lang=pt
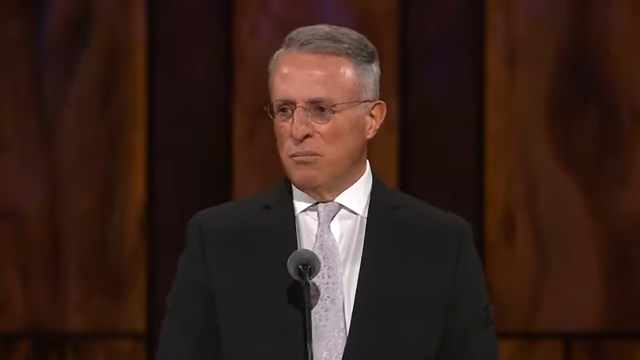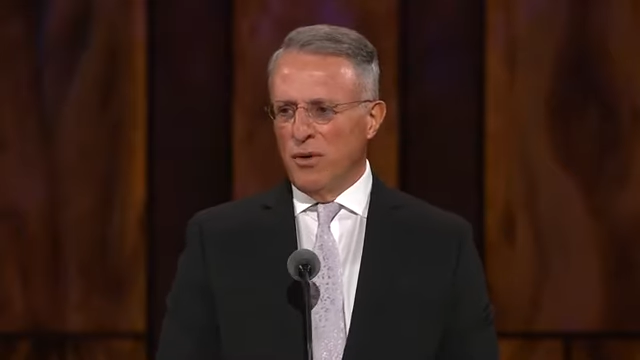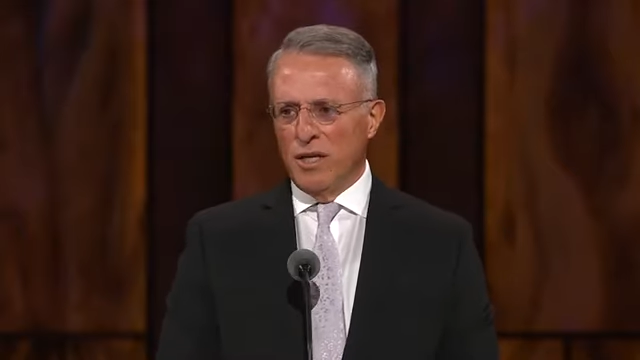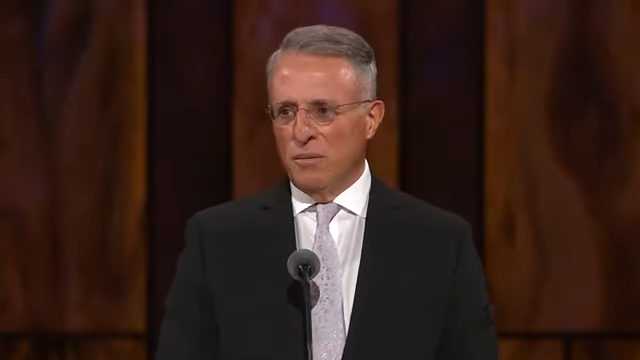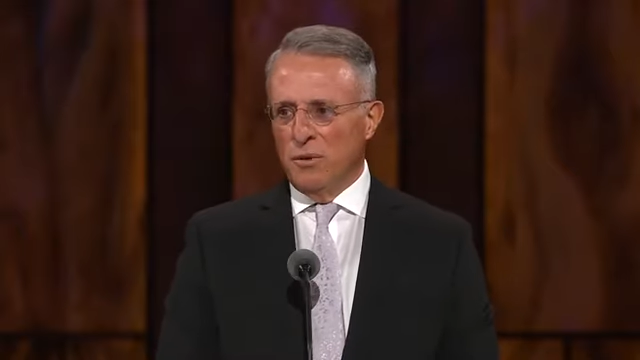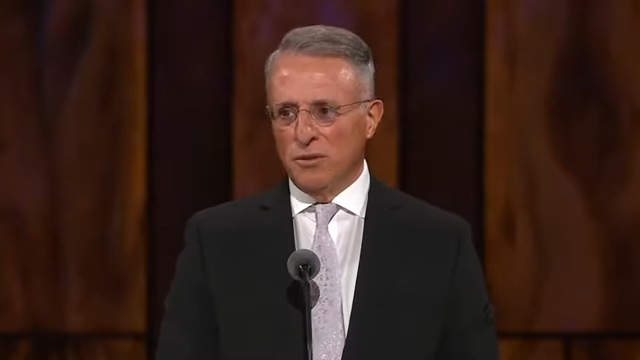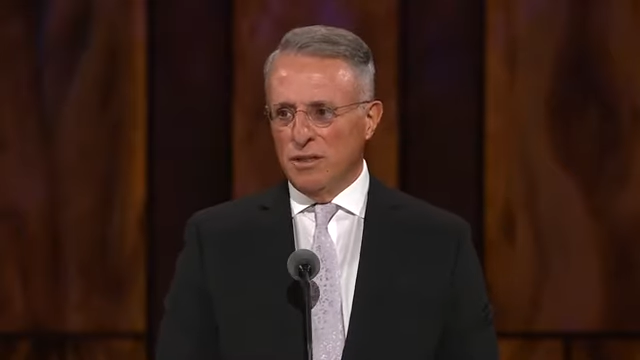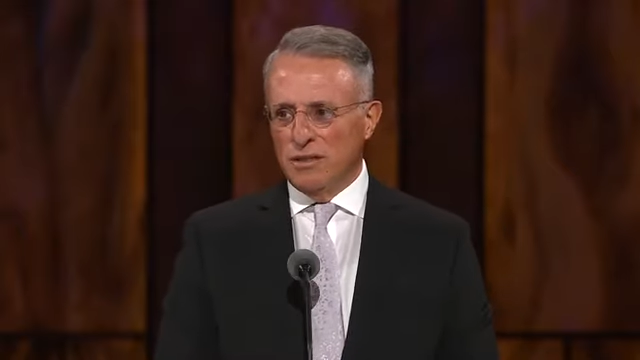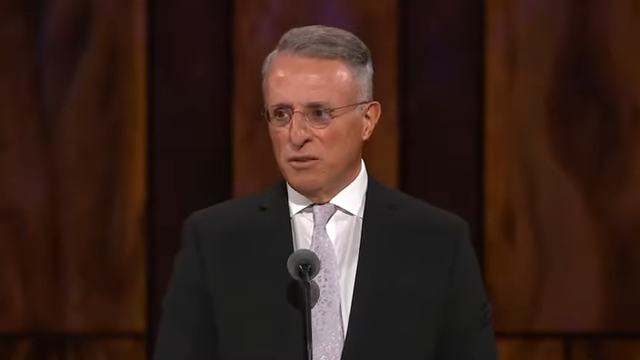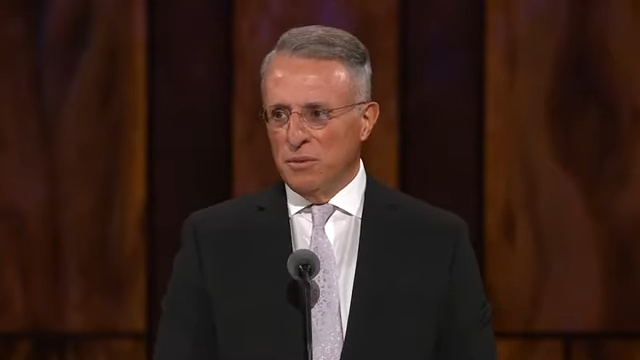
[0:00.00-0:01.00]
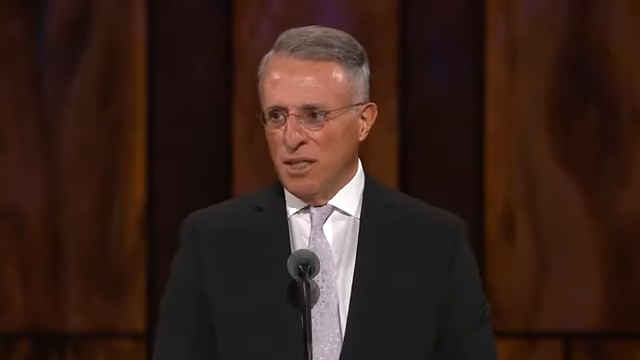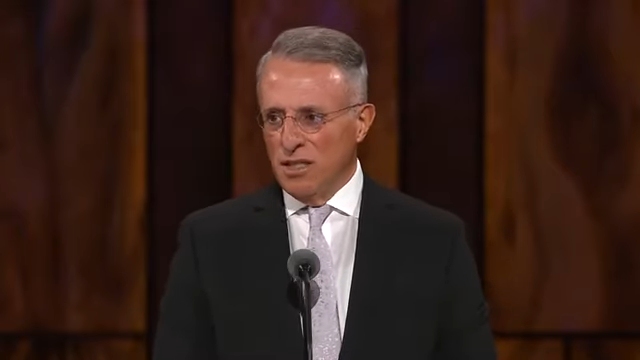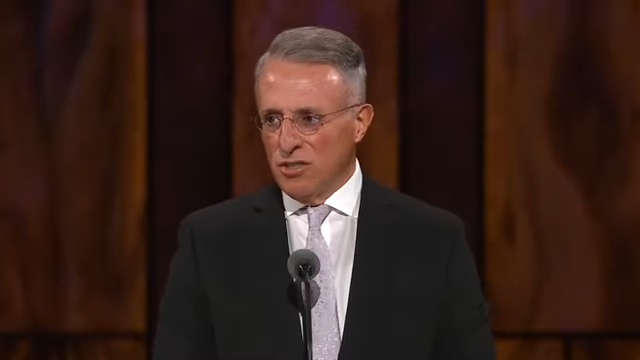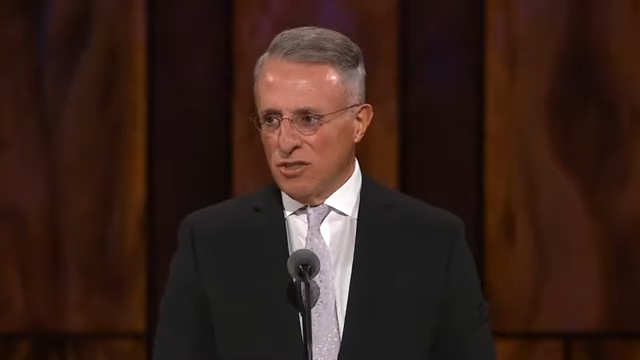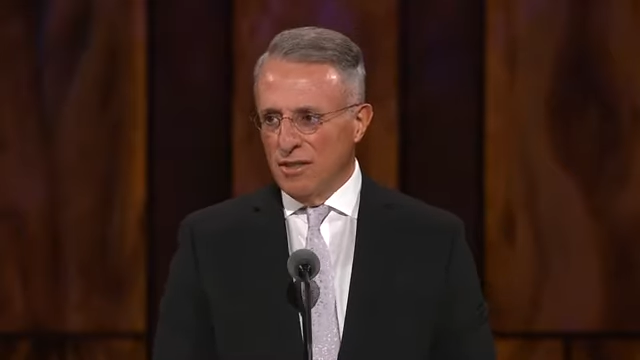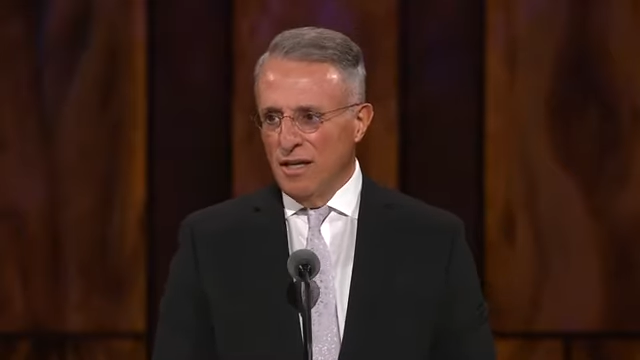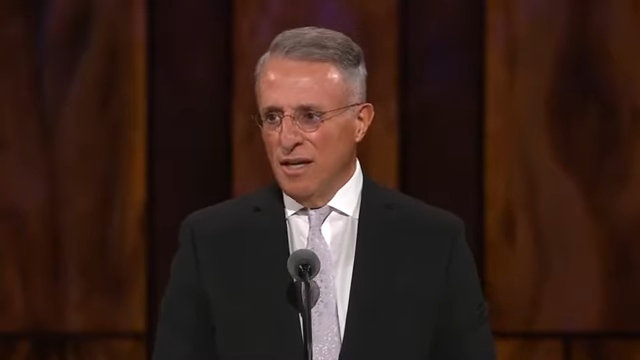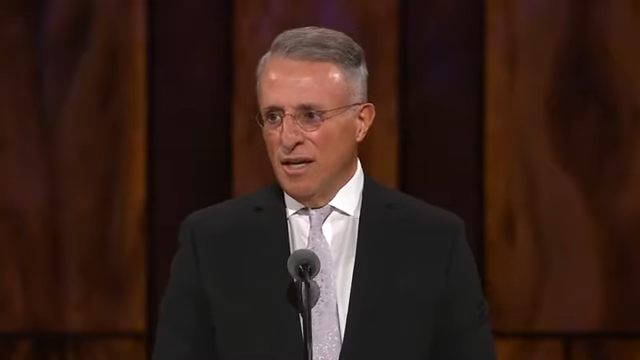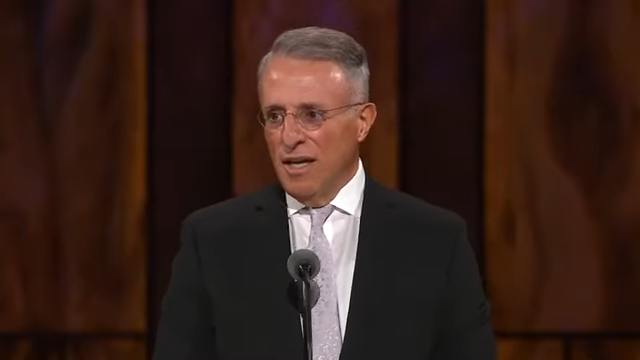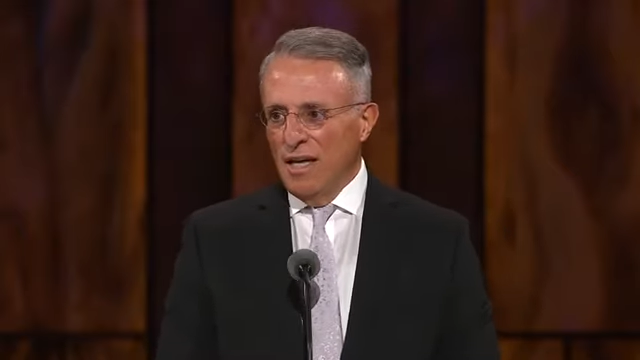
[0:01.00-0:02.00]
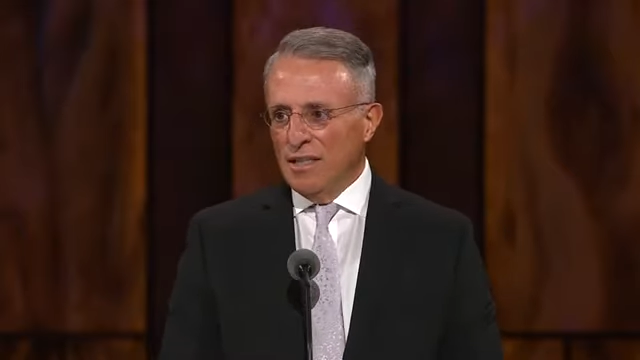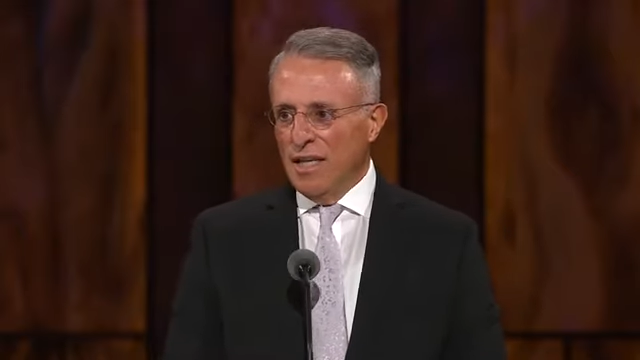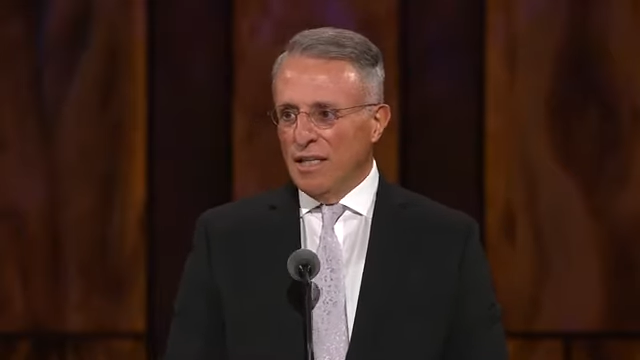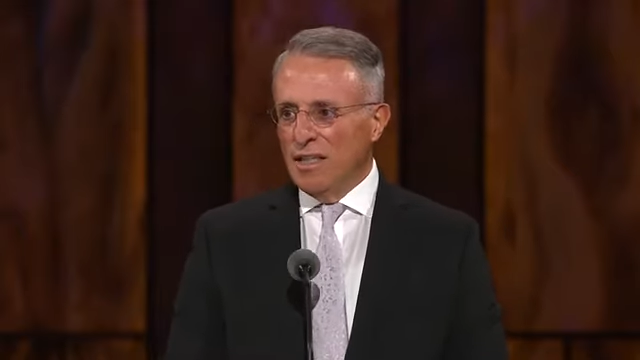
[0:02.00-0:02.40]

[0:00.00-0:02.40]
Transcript: Ao clamar ao povo que acreditasse